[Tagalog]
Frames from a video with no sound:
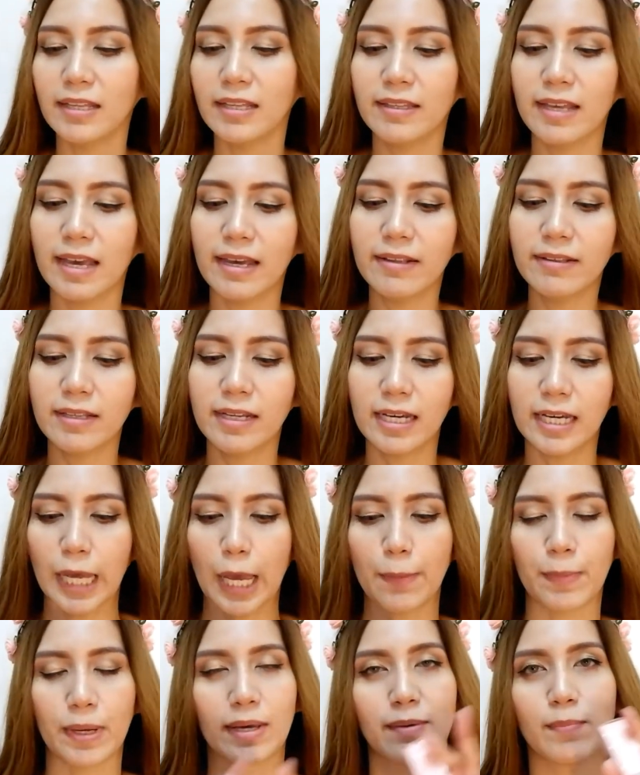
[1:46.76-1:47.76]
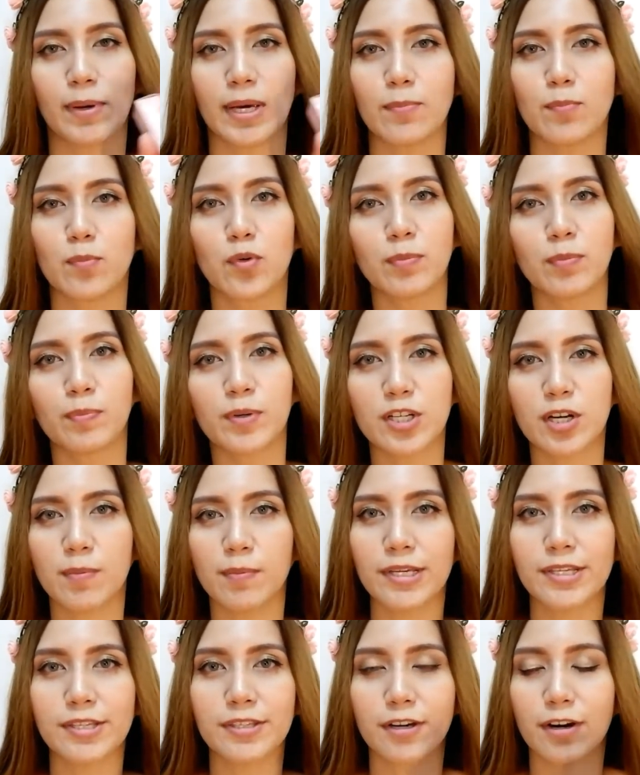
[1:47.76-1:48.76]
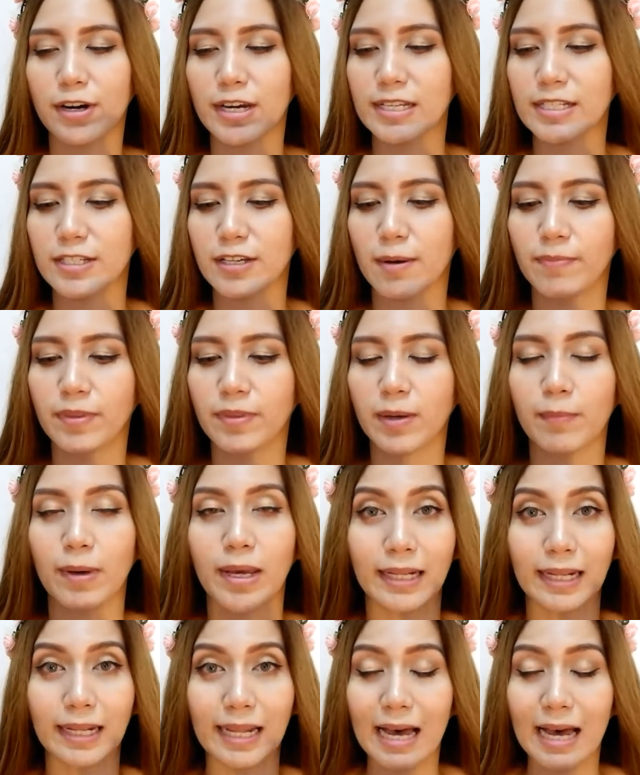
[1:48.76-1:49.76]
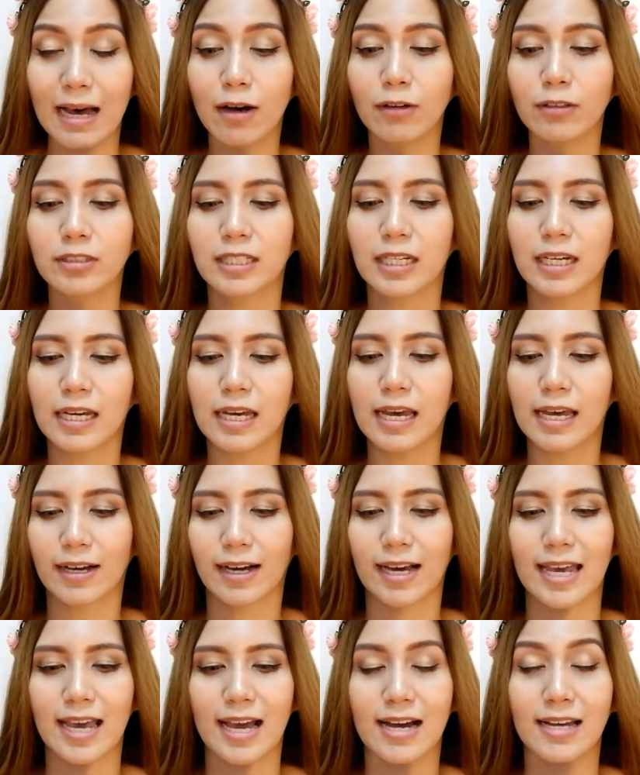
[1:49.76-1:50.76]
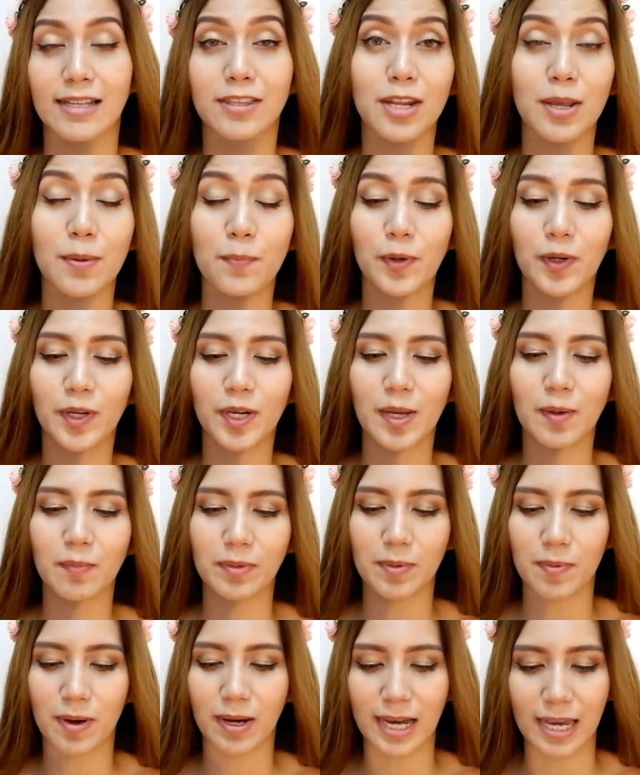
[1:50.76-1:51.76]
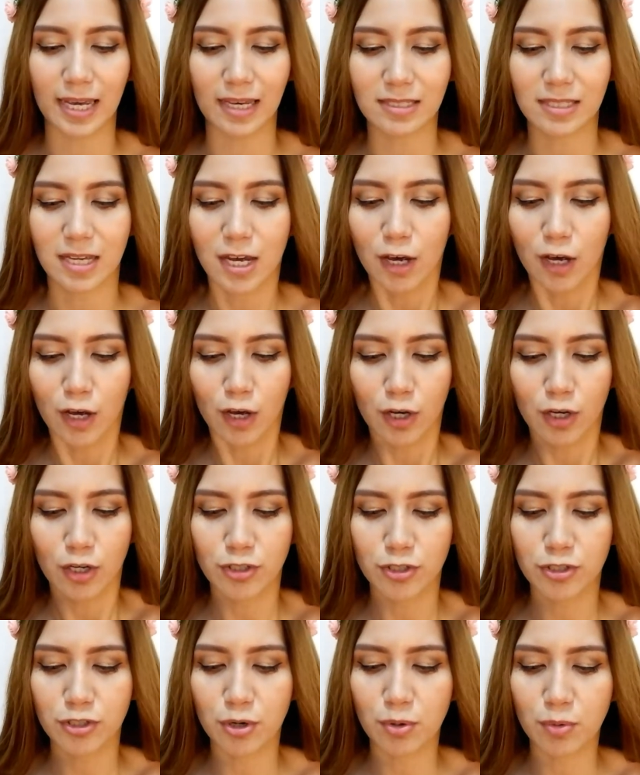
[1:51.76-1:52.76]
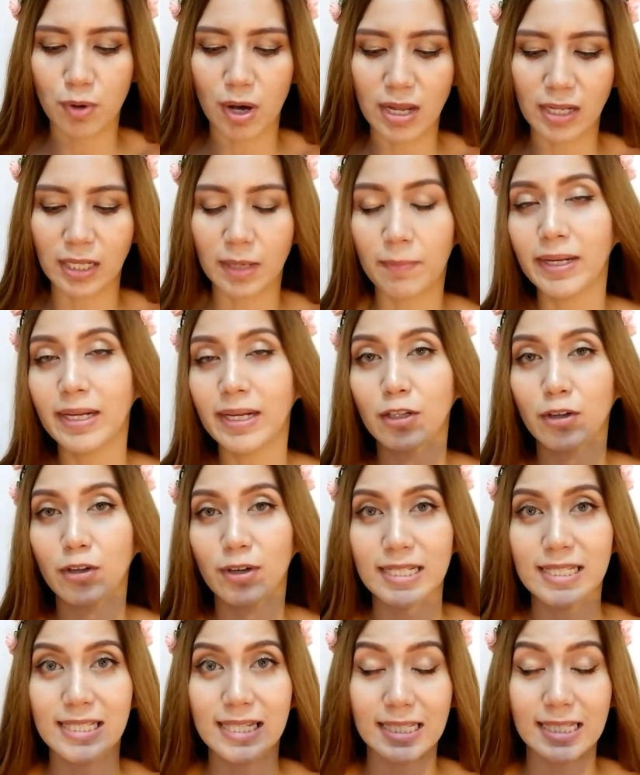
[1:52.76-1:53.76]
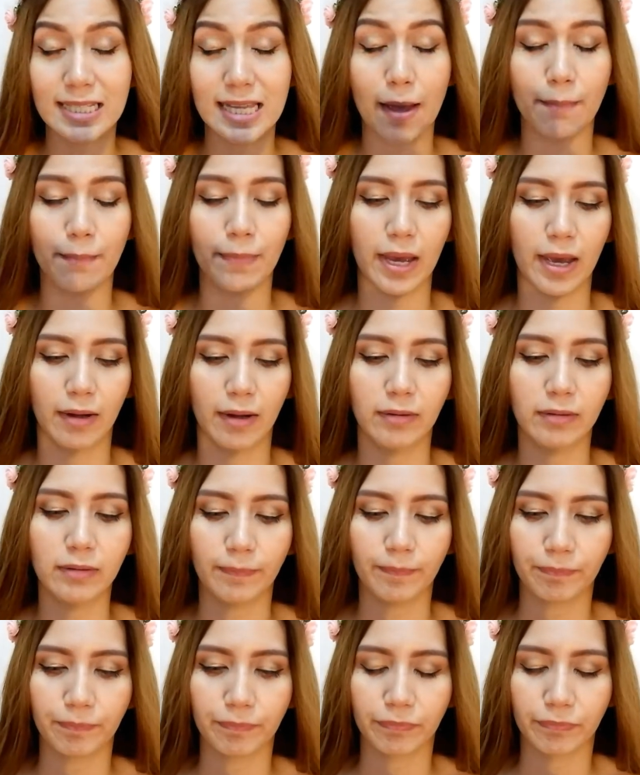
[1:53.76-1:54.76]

And then, yeah, may, may moon pa siya, may star and something, may clouds. Kaya nga, dream cream, diba guys? So, ang laman nito is 6 ml.